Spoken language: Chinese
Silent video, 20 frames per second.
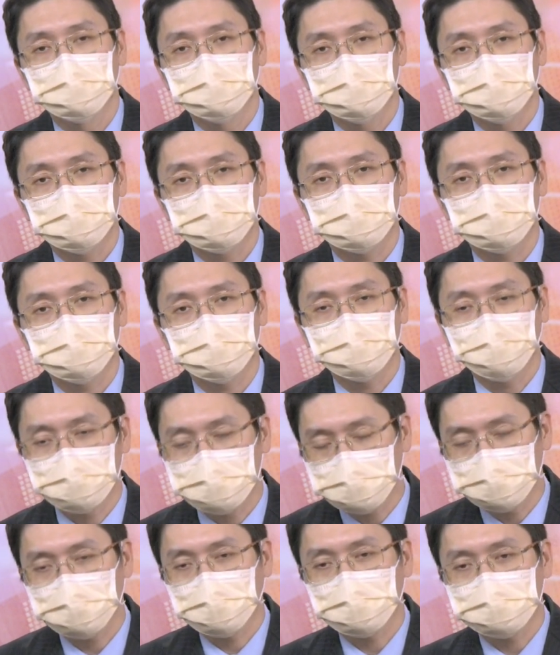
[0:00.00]
哦，
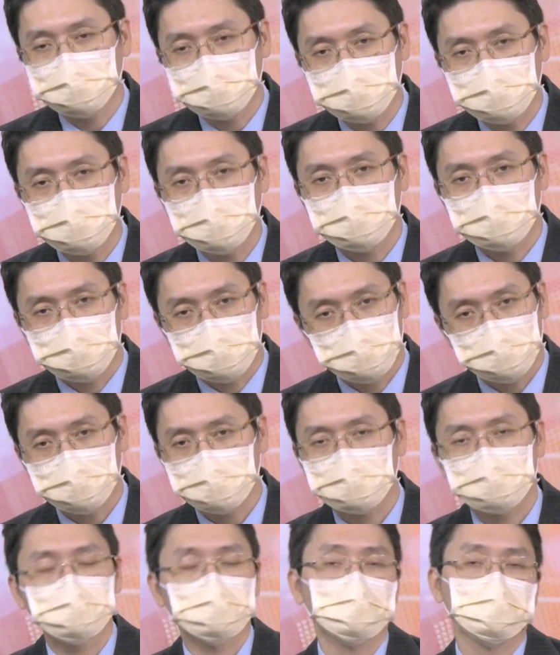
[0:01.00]
量缩到极限就
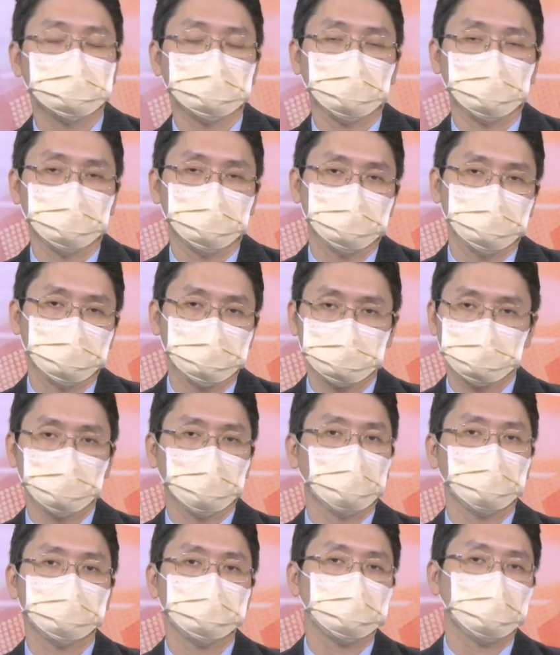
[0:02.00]
有机会涨，现在
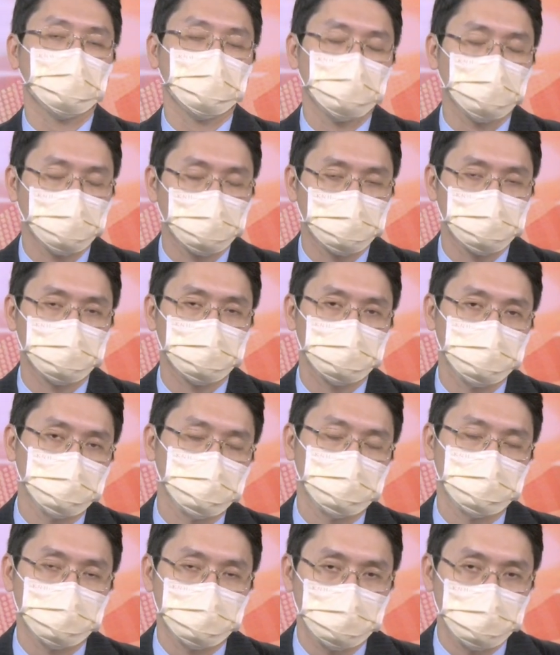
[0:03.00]
还不到。
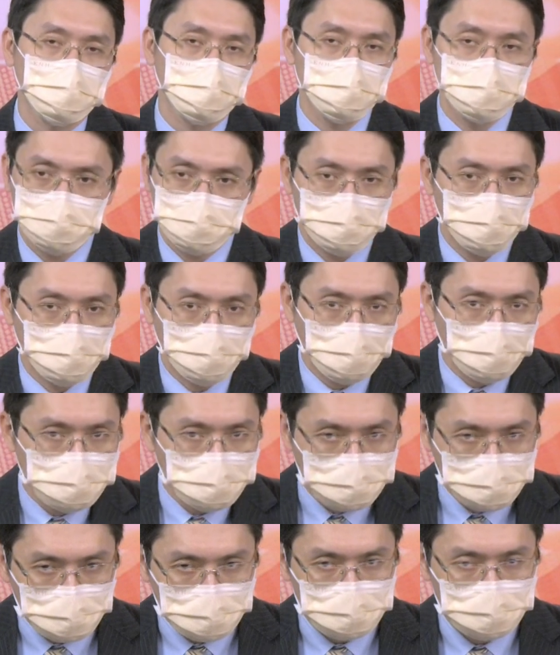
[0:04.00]
主流还
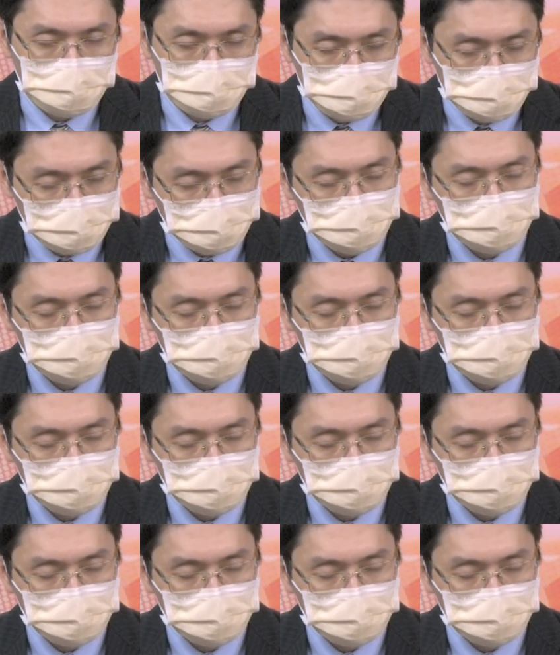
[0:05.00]
是在电子股，